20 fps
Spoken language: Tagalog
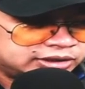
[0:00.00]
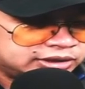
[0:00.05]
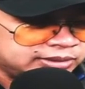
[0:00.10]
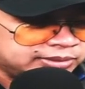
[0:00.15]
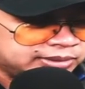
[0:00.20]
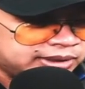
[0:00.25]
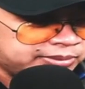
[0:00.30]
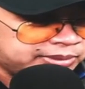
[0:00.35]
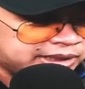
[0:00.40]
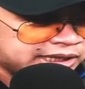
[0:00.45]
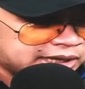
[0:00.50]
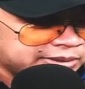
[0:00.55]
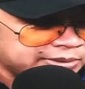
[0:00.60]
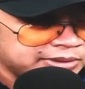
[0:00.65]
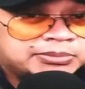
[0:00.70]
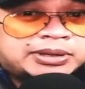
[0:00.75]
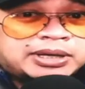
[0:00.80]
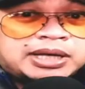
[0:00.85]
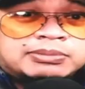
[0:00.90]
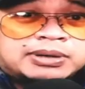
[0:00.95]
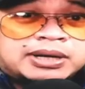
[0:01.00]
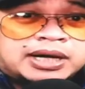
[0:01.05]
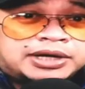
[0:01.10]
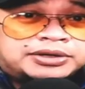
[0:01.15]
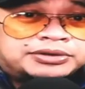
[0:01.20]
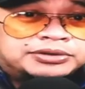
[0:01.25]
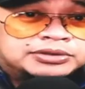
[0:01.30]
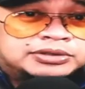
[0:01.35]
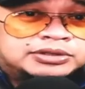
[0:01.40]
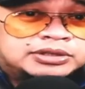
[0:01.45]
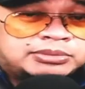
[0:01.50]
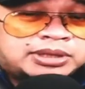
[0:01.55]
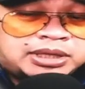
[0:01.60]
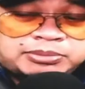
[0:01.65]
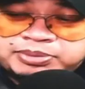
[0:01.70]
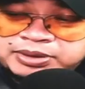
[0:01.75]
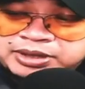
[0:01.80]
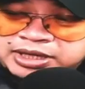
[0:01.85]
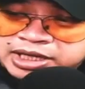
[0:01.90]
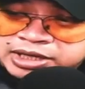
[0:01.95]
'Di ba? Marami iba-ibang ano noon,
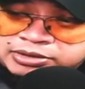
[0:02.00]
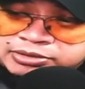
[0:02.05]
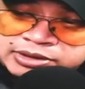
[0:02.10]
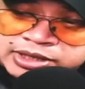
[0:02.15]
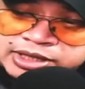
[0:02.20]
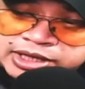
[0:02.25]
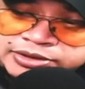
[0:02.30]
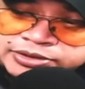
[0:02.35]
may pelikula